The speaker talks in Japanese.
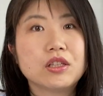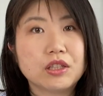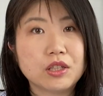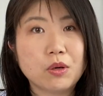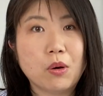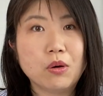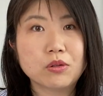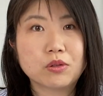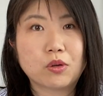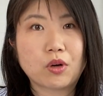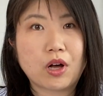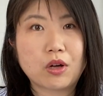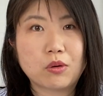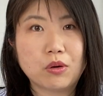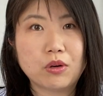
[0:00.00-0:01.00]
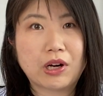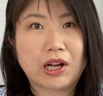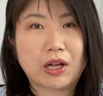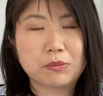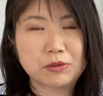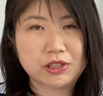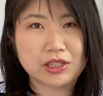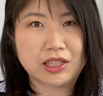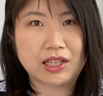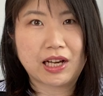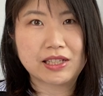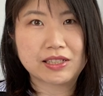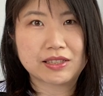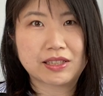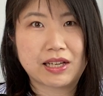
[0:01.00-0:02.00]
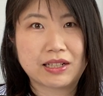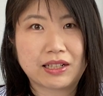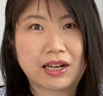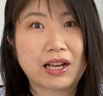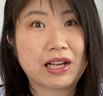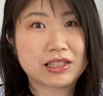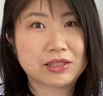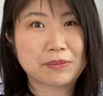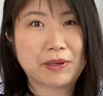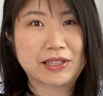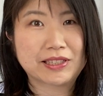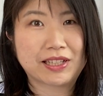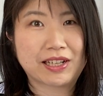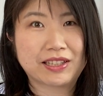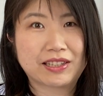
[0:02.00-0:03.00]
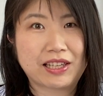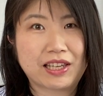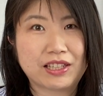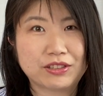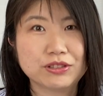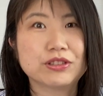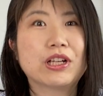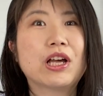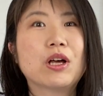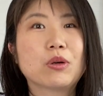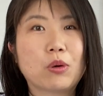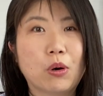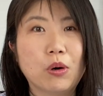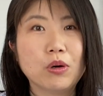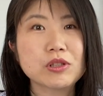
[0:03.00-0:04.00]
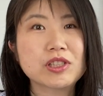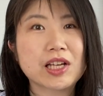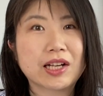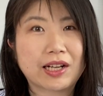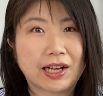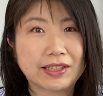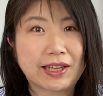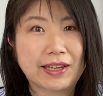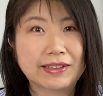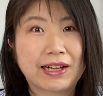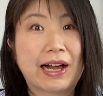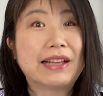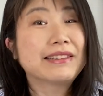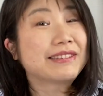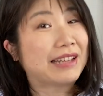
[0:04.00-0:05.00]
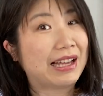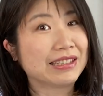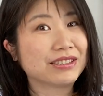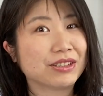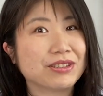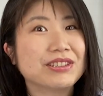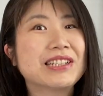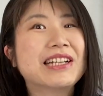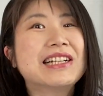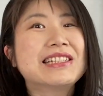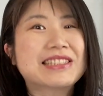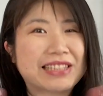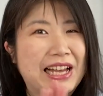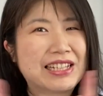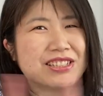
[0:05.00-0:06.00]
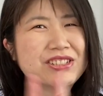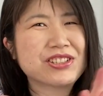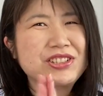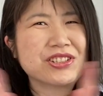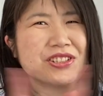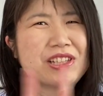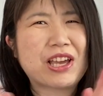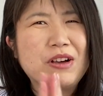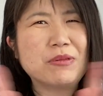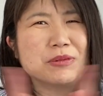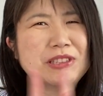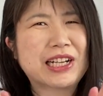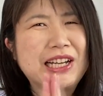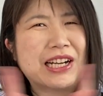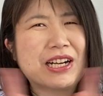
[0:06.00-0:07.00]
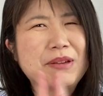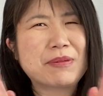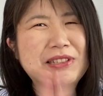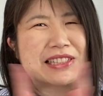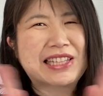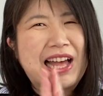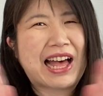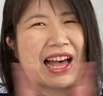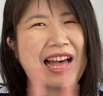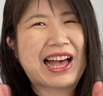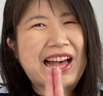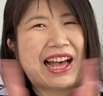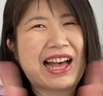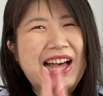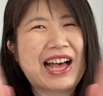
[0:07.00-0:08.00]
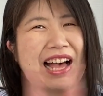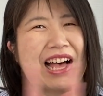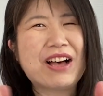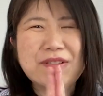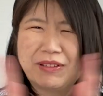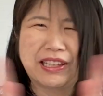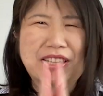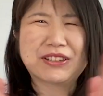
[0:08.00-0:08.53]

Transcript: 日本コカ・コーラ株式会社さんから発売されている紅茶家電がなんと30周年を迎えられましたあり